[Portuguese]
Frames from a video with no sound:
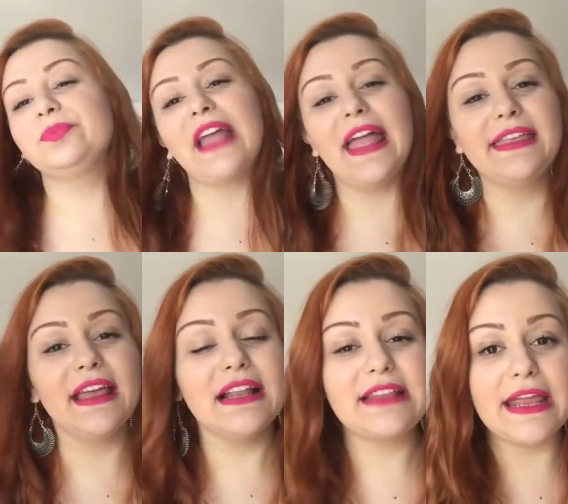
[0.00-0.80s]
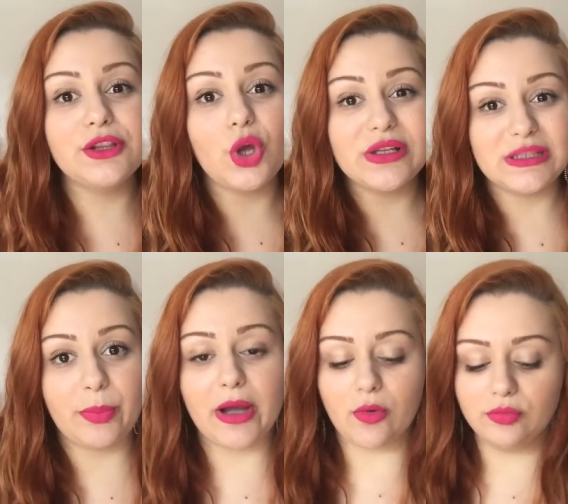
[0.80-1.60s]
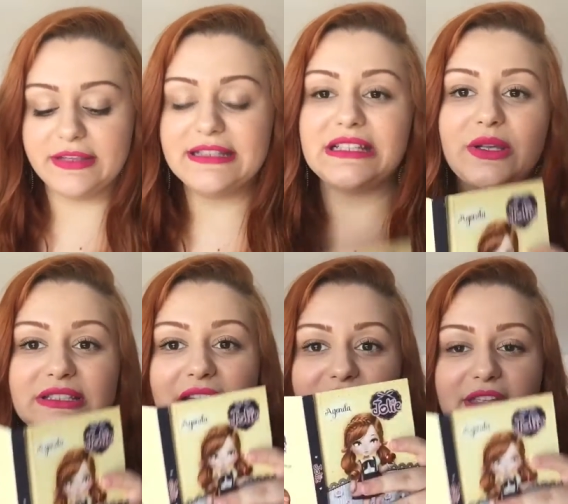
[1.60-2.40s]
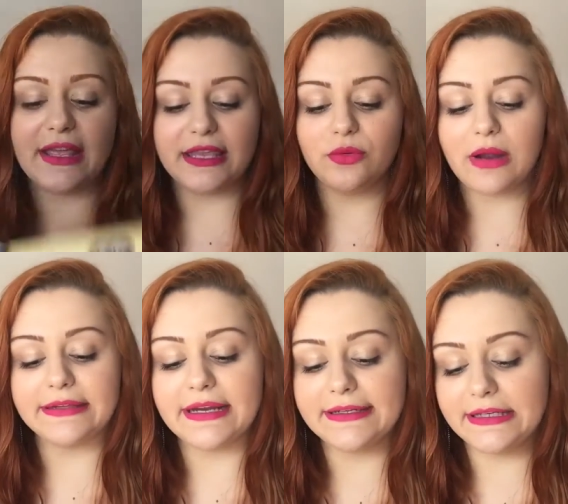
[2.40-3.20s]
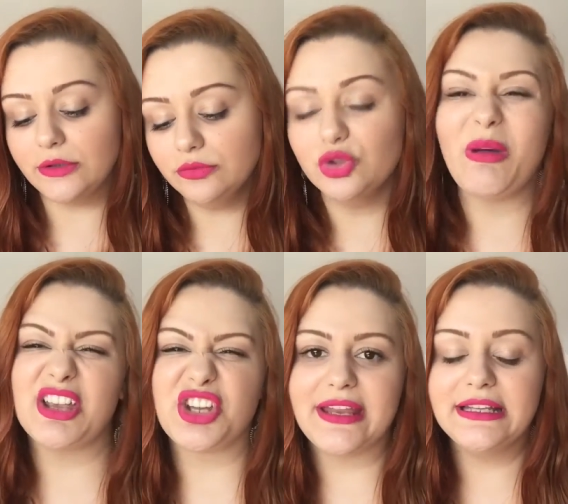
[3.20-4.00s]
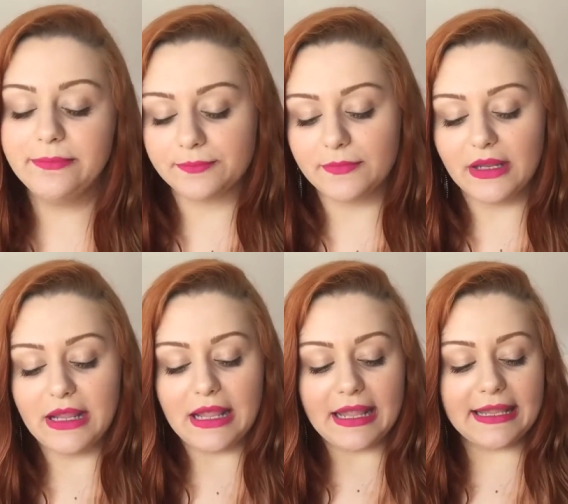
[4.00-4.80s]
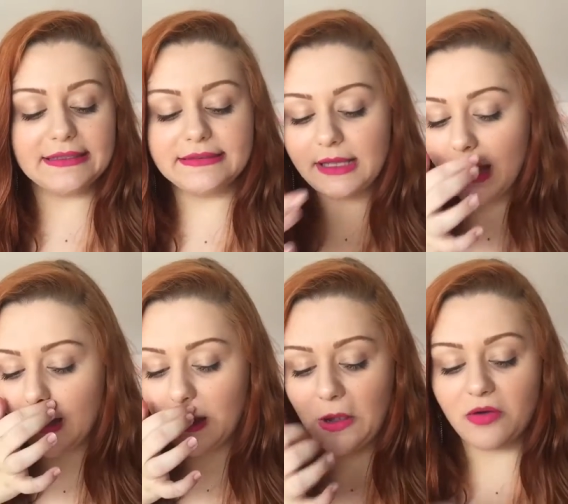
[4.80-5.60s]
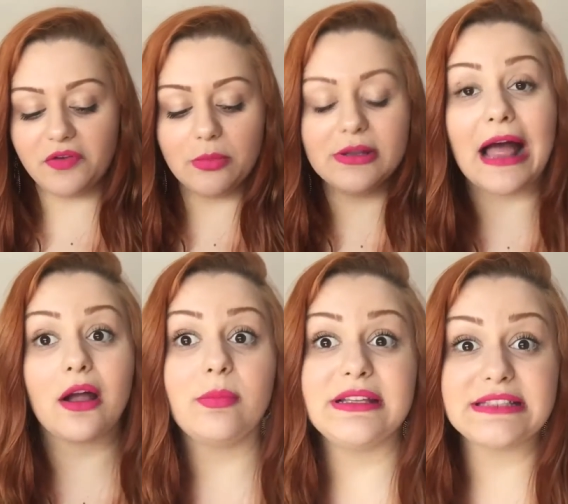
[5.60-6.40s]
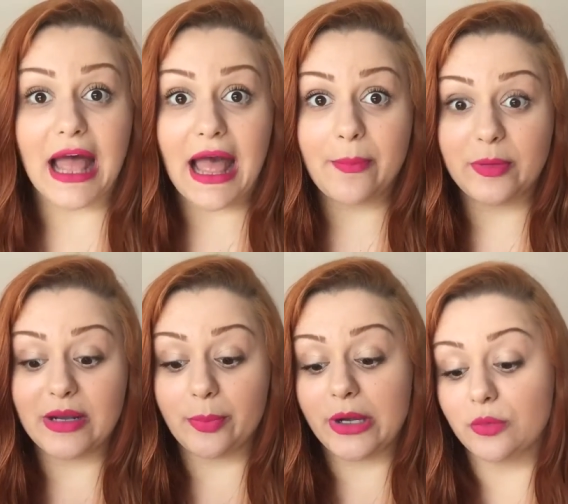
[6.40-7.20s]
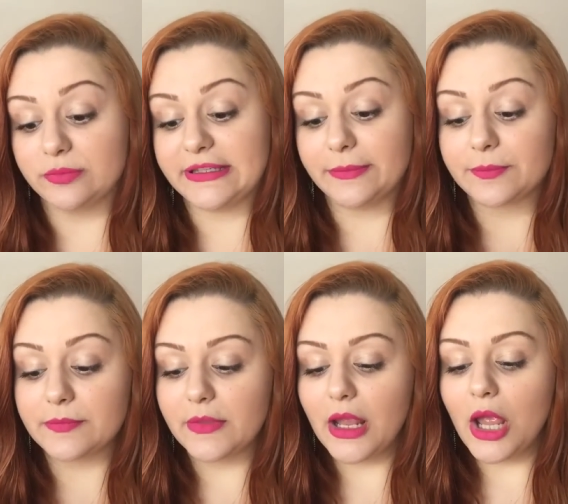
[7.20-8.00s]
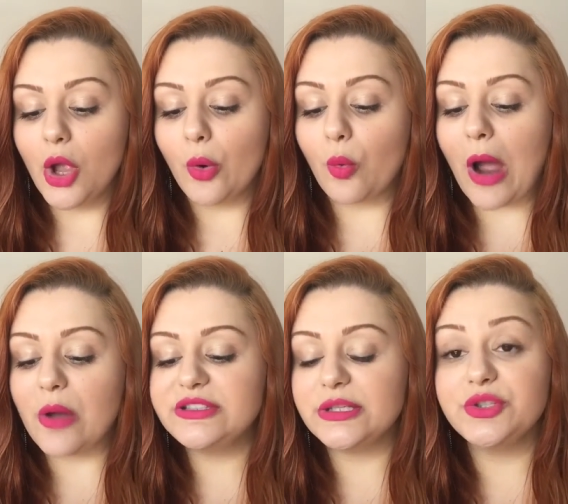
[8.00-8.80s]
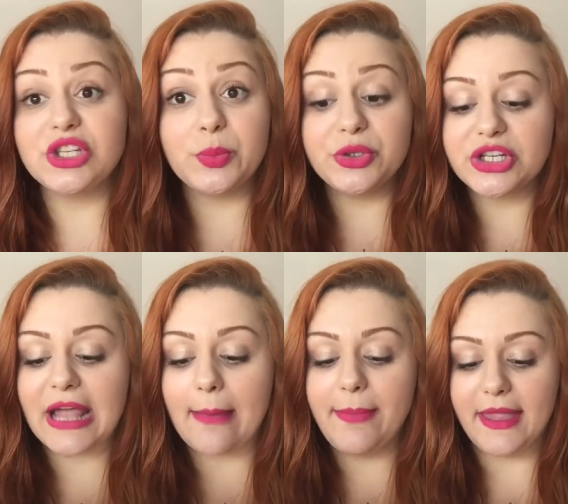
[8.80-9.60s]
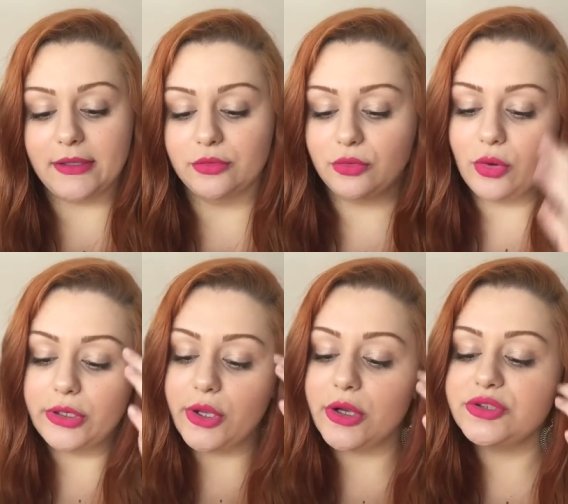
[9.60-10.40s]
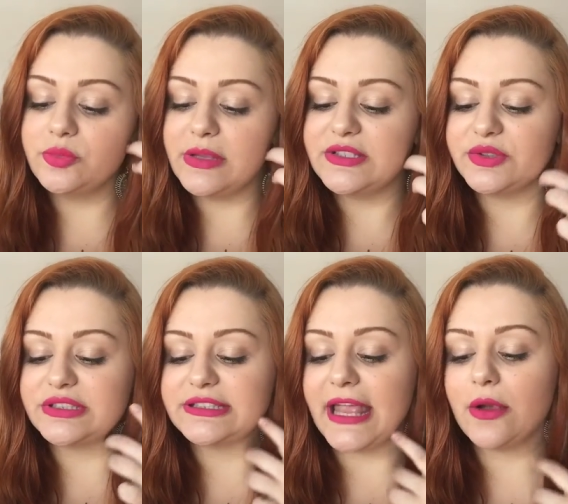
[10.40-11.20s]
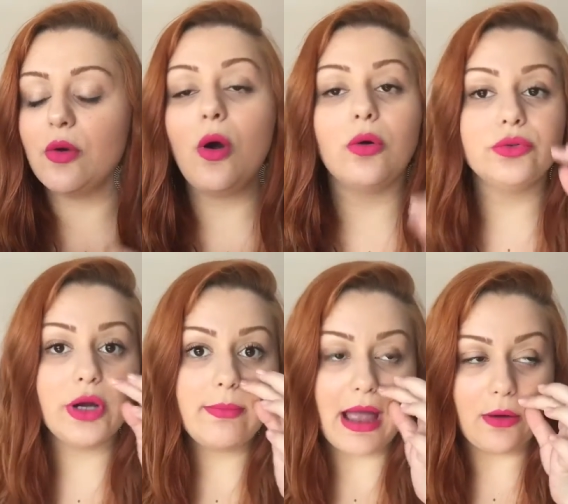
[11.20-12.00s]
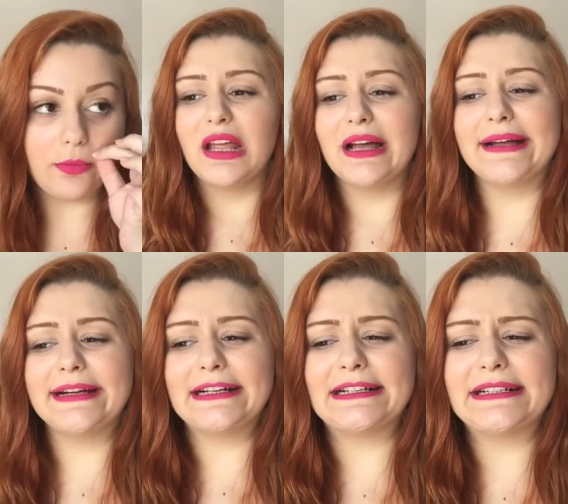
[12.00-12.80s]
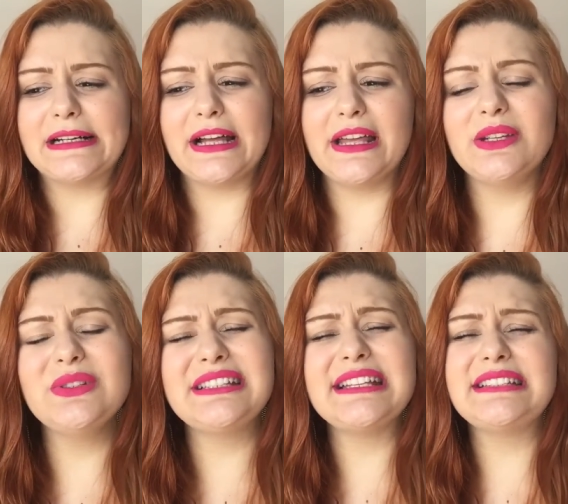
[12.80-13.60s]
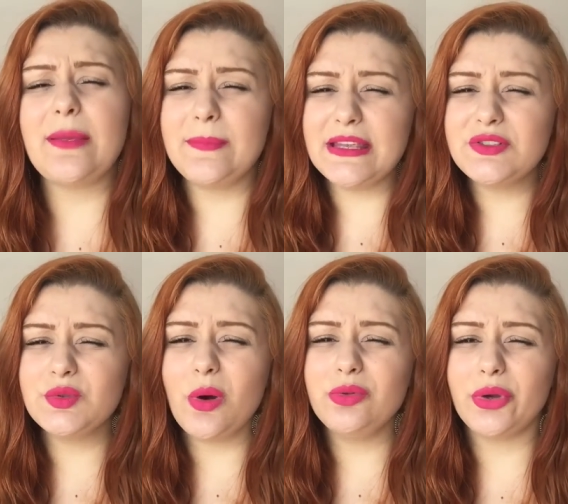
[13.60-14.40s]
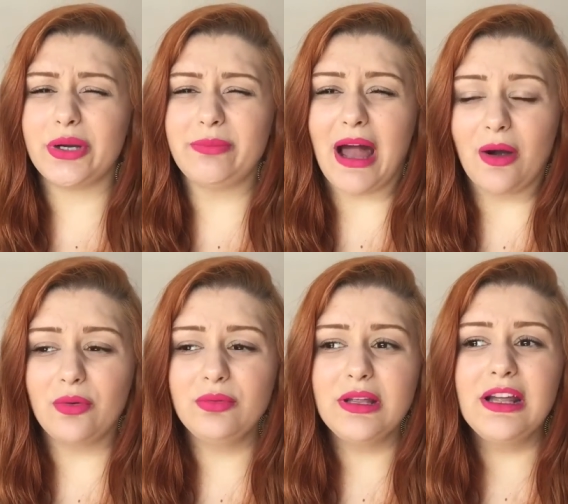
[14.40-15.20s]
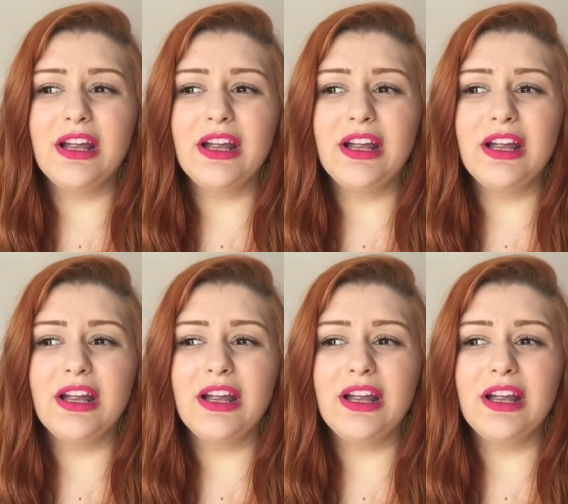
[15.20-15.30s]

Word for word: tag, ela tem 12 perguntas e eu escrevi aqui num caderninho, numa agenda. Então, vamos lá começar a primeira pergunta. Qual o seu tipo de cabelo? Oleoso, misto, seco ou normal? Uh, eu não sei se é misto ou normal,